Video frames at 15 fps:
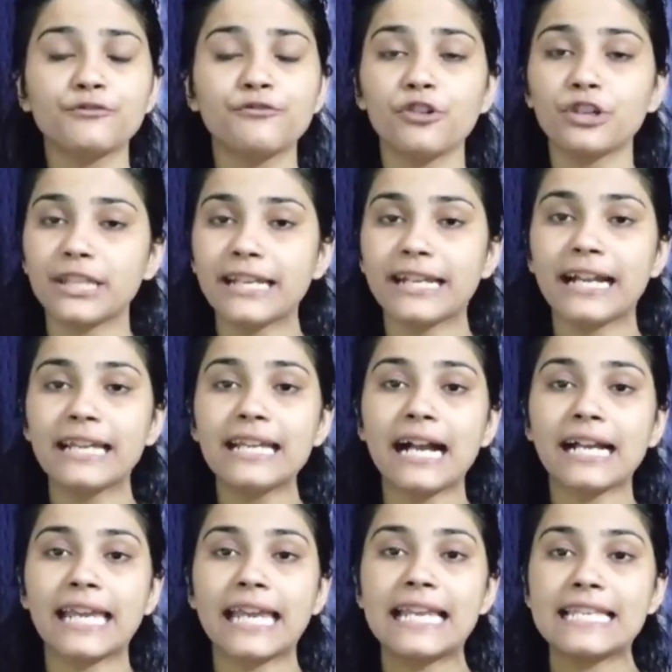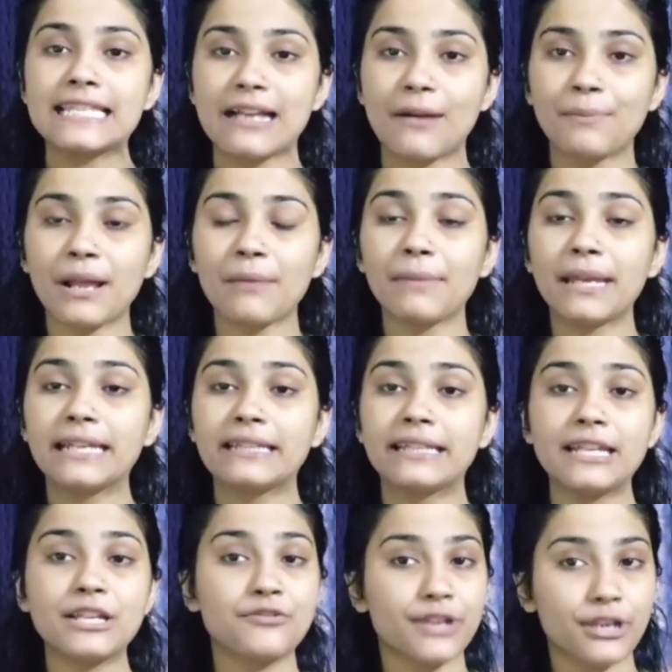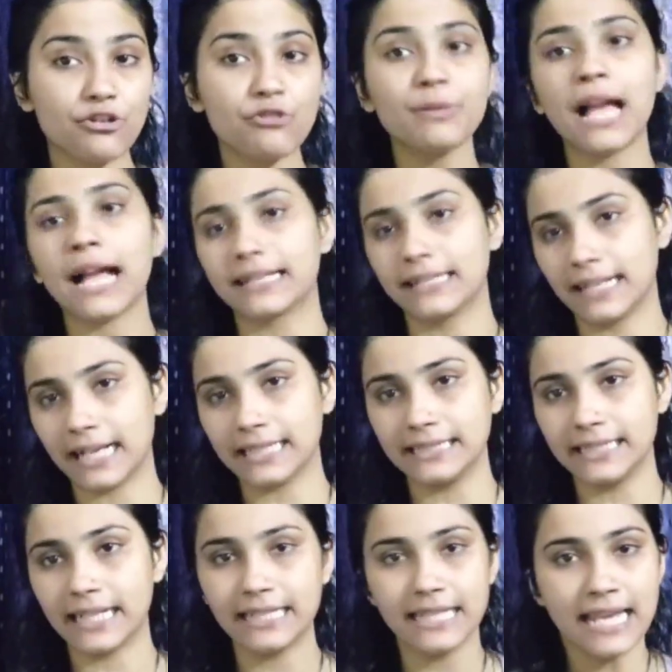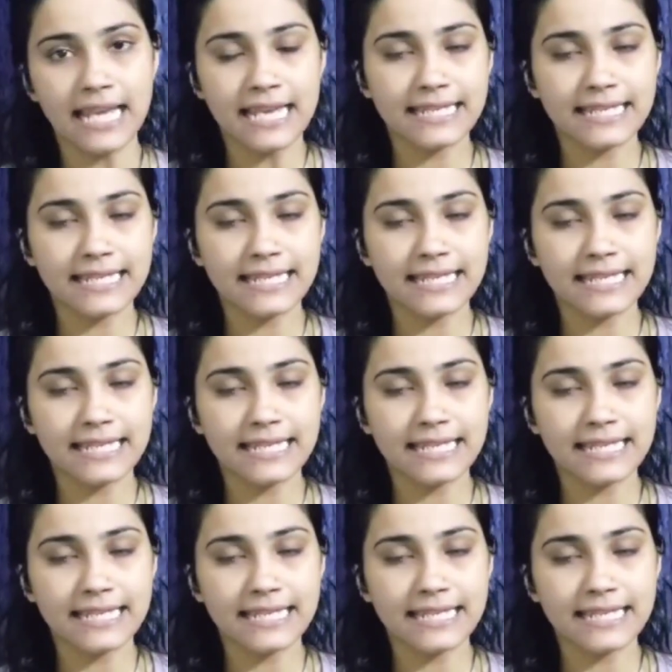तोड़फोड़ की गई अकेले छपरा में ही तीन ट्रेनों में आग लगा दी गई